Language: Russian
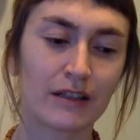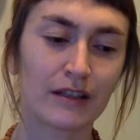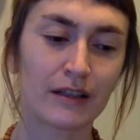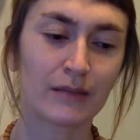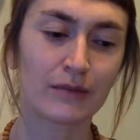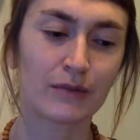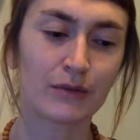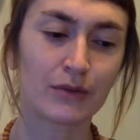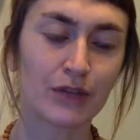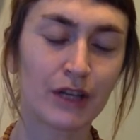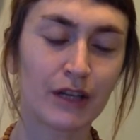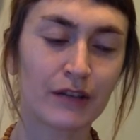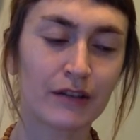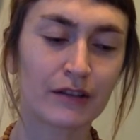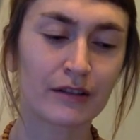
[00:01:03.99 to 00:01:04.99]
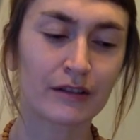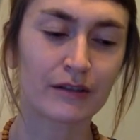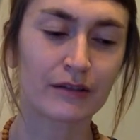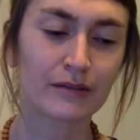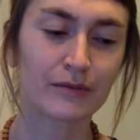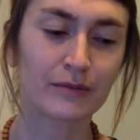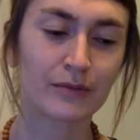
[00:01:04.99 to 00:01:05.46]
я там
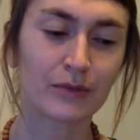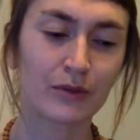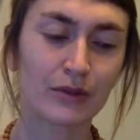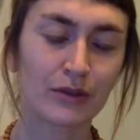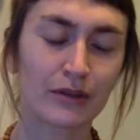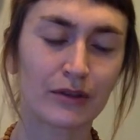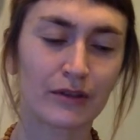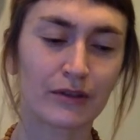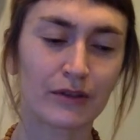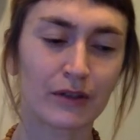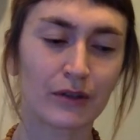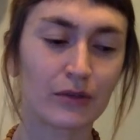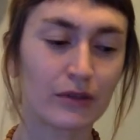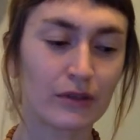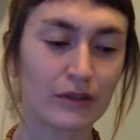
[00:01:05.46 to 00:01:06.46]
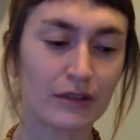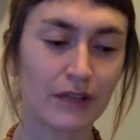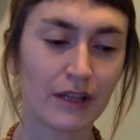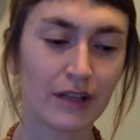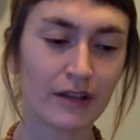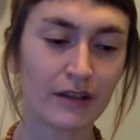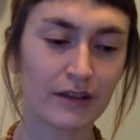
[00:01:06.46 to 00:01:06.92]
случайно, просто в какой-то
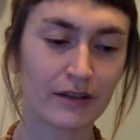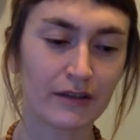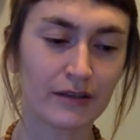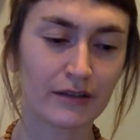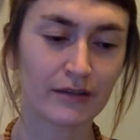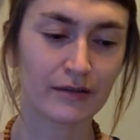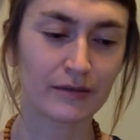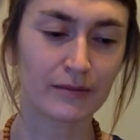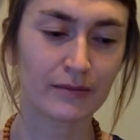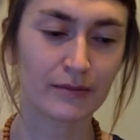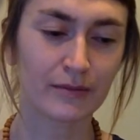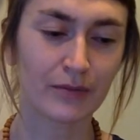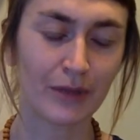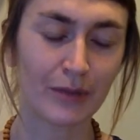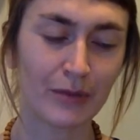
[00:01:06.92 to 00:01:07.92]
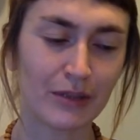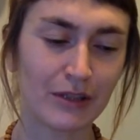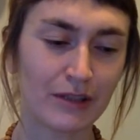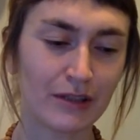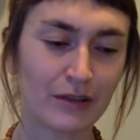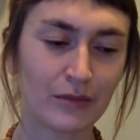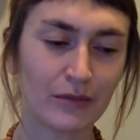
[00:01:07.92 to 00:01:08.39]
день э, меня
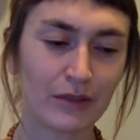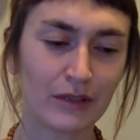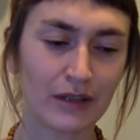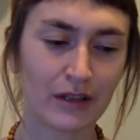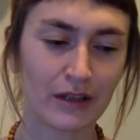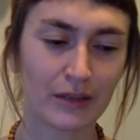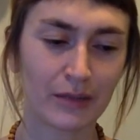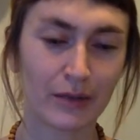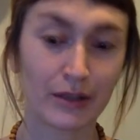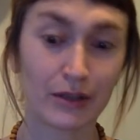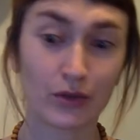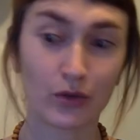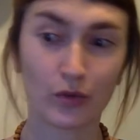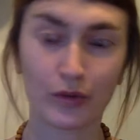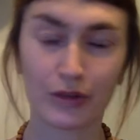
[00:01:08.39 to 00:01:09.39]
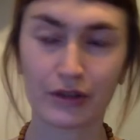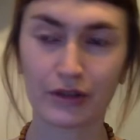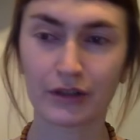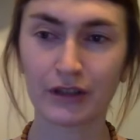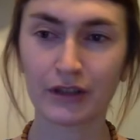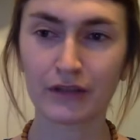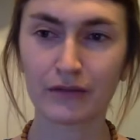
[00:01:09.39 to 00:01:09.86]
посетила мысль, надо пойти купить
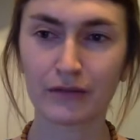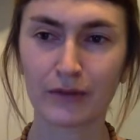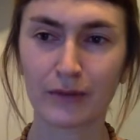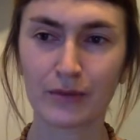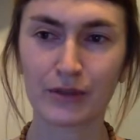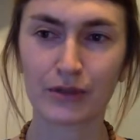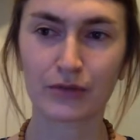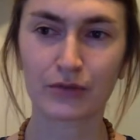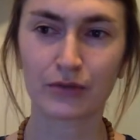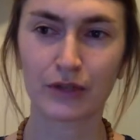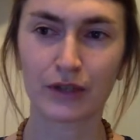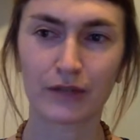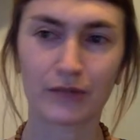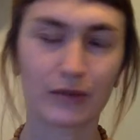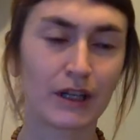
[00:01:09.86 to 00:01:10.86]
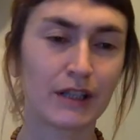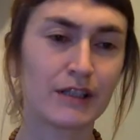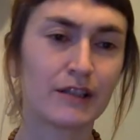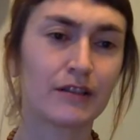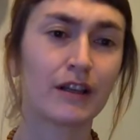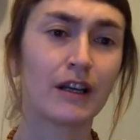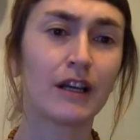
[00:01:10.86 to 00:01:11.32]
хны в аптеку или там
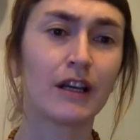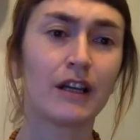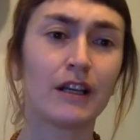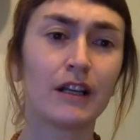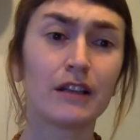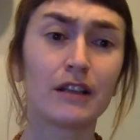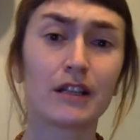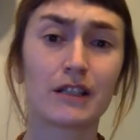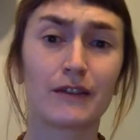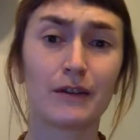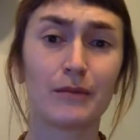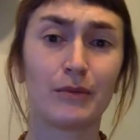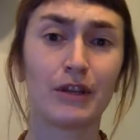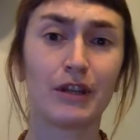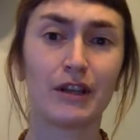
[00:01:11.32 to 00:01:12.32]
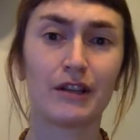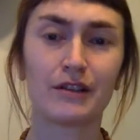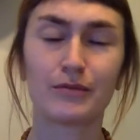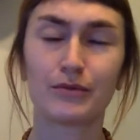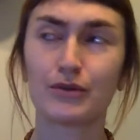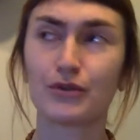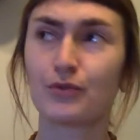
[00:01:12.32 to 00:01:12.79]
магазин и нарисовать мехенди.
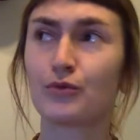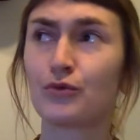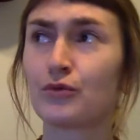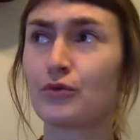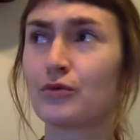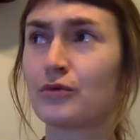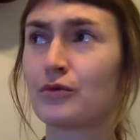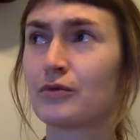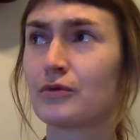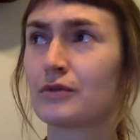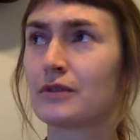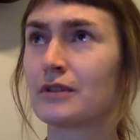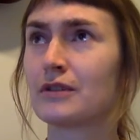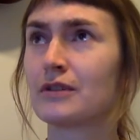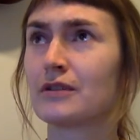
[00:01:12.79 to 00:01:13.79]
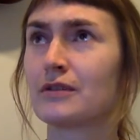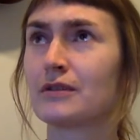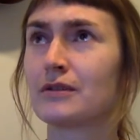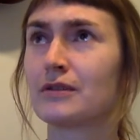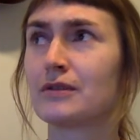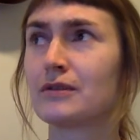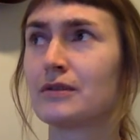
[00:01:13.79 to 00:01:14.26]
Почему
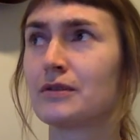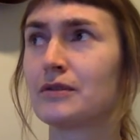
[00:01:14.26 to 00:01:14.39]
э,